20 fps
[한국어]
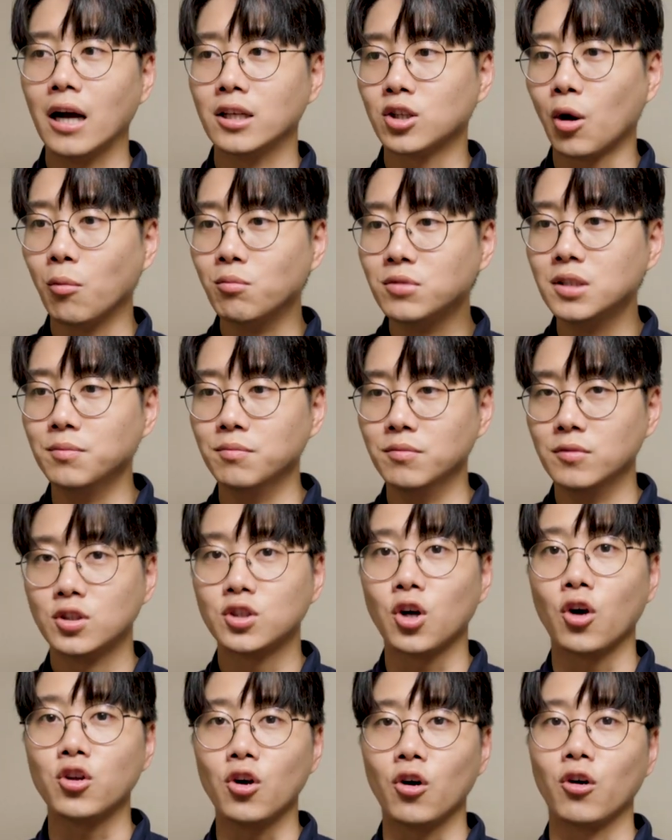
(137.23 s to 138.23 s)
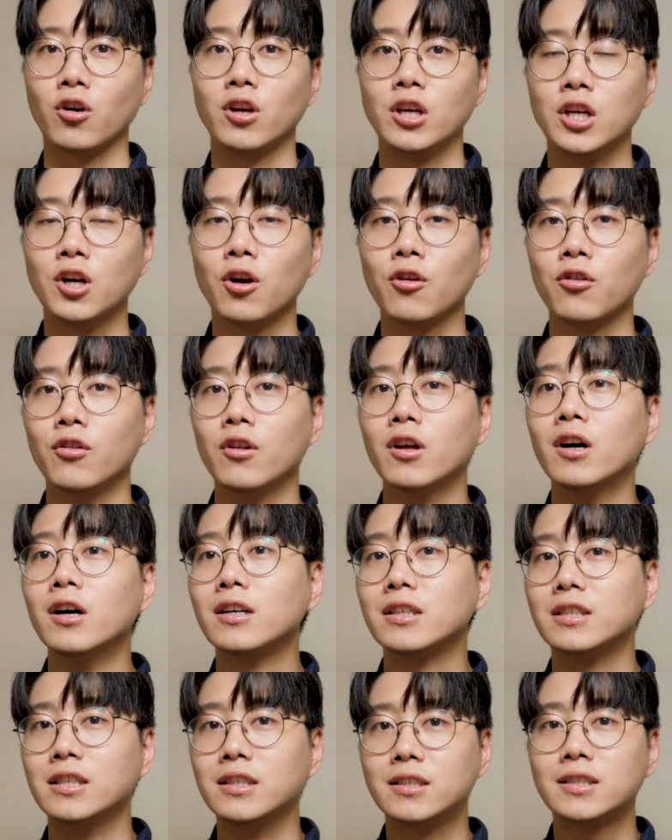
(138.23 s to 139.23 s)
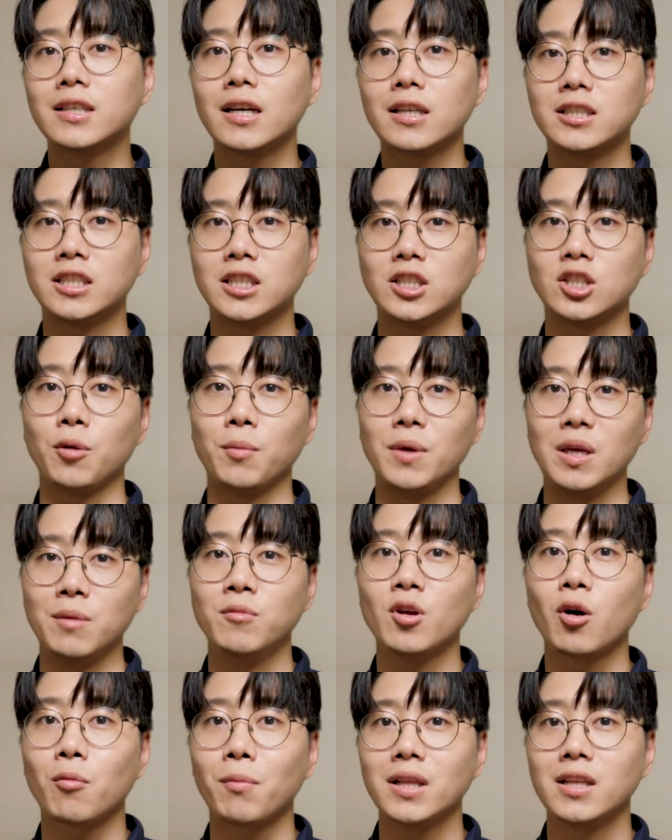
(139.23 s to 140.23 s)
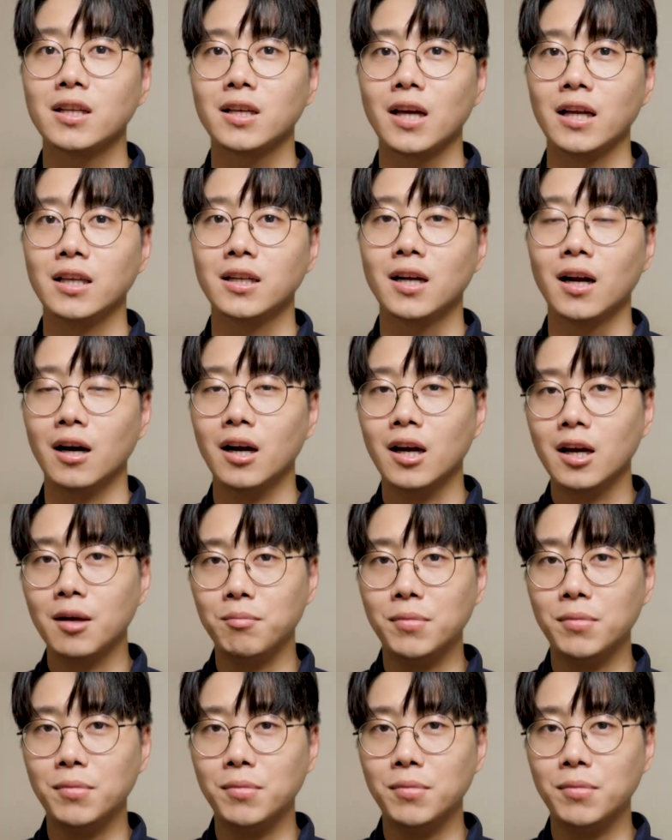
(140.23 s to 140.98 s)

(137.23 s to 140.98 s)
점심, 저녁 이런 글자를 직접 입력받는 게 아니라